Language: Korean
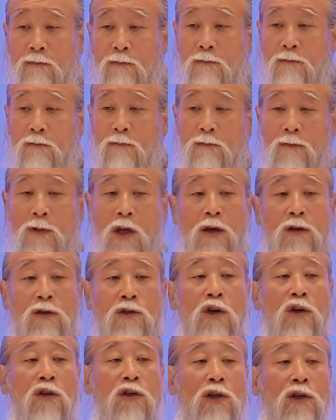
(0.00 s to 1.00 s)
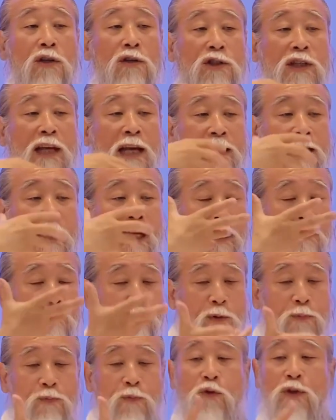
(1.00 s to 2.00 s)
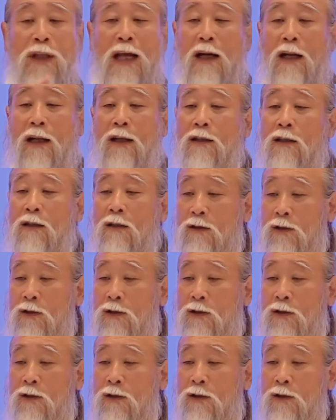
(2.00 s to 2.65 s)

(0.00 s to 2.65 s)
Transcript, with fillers: 음, 전기를 생산한 법도 달라질